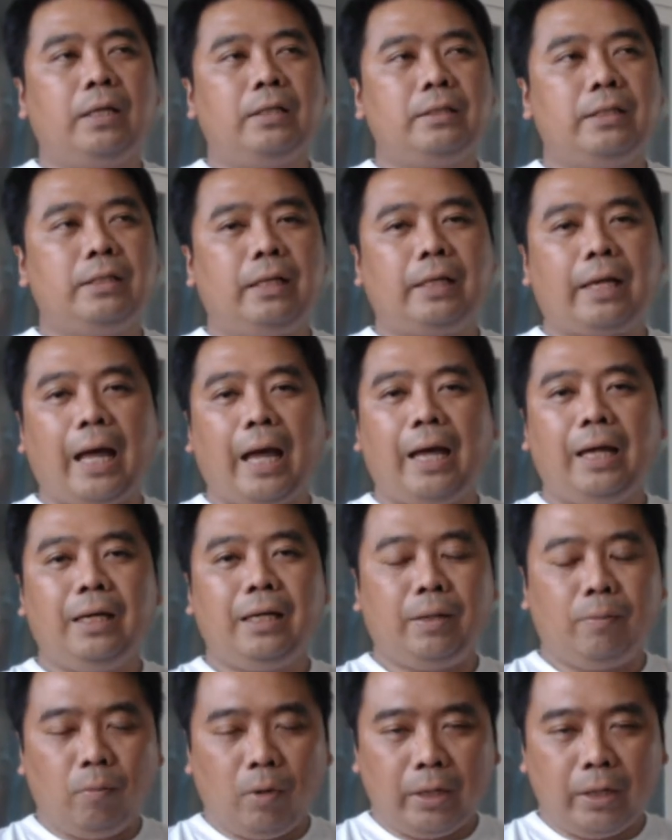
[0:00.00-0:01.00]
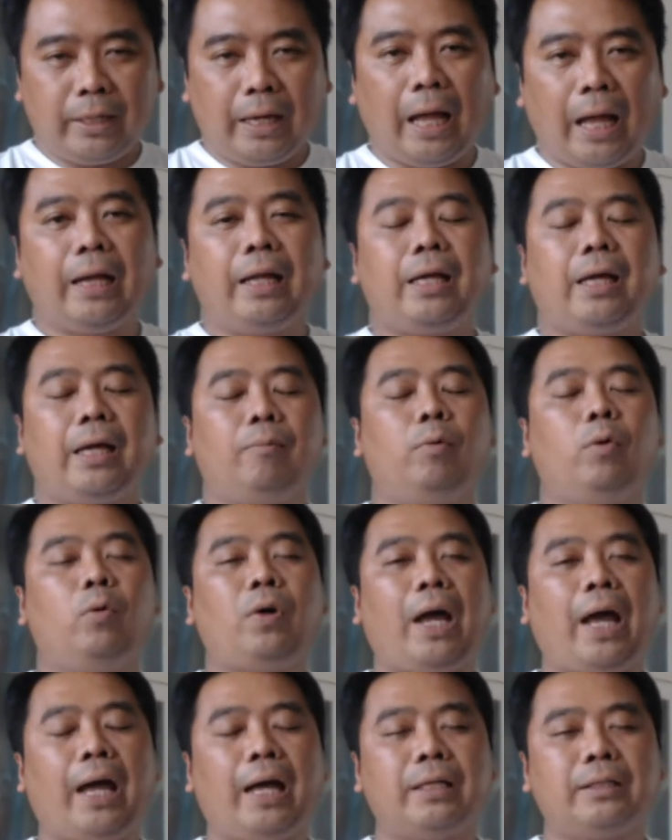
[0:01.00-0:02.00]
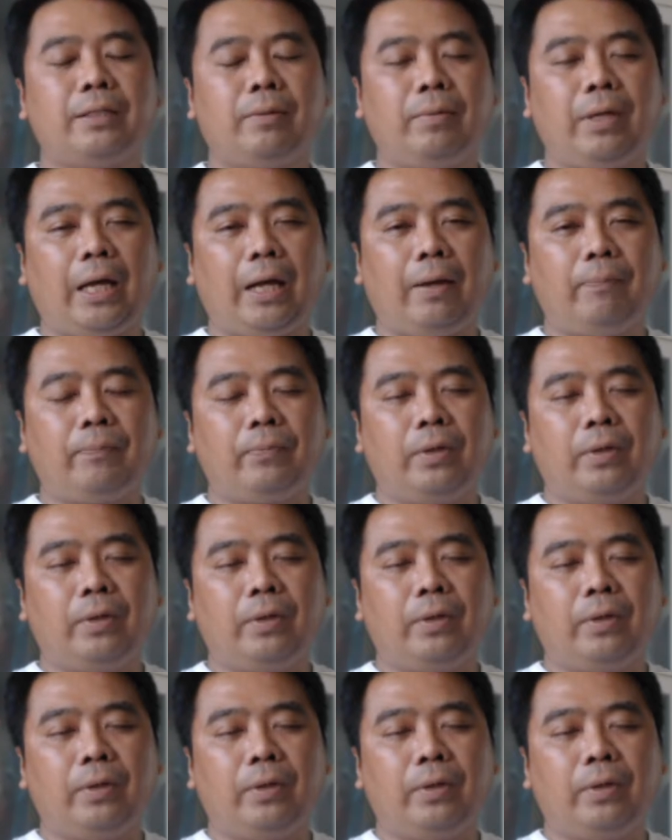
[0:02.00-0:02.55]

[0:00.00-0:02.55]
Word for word: สินค้าหรือบริการให้กับลูกค้าใช่ไหมครับ